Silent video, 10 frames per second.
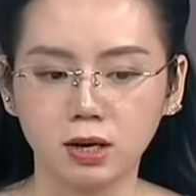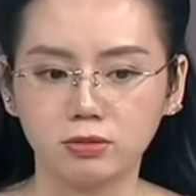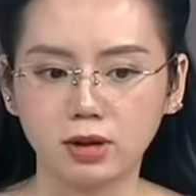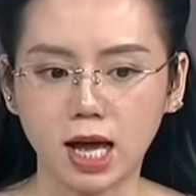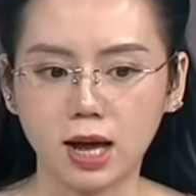
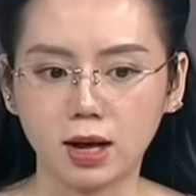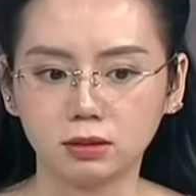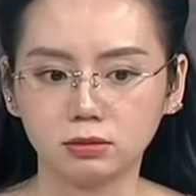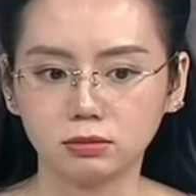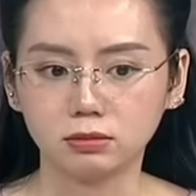Và
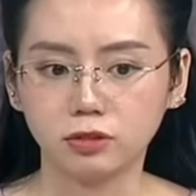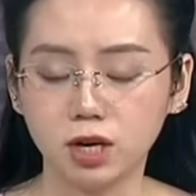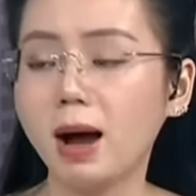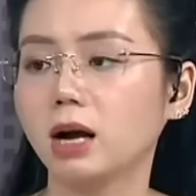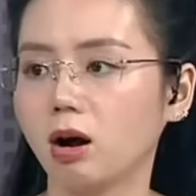với
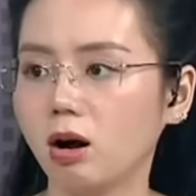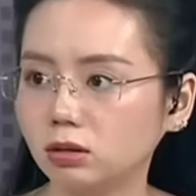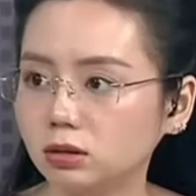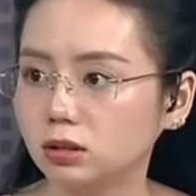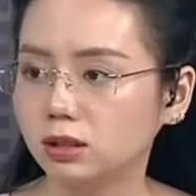bà
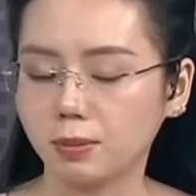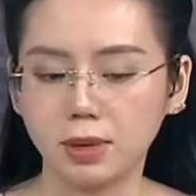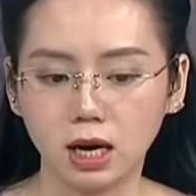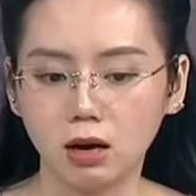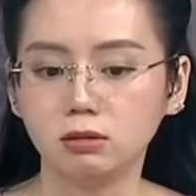con đặc
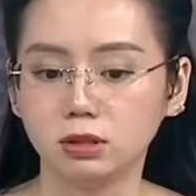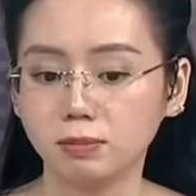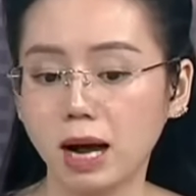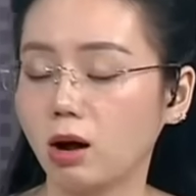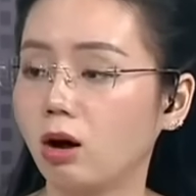biệt là ở những
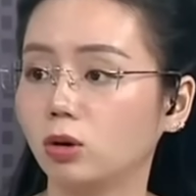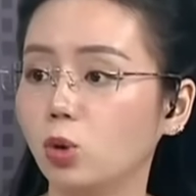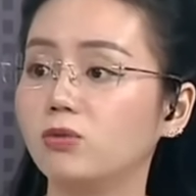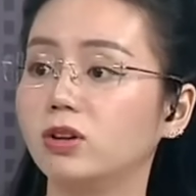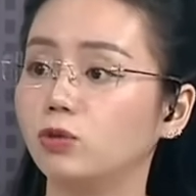bà con ở
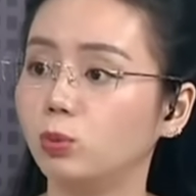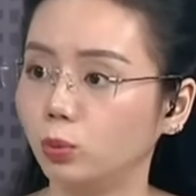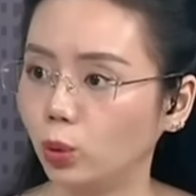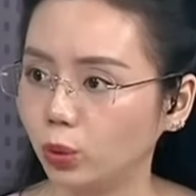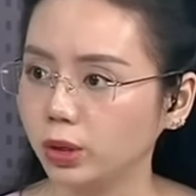khu vực
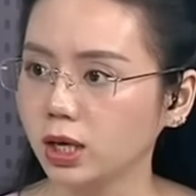vùng núi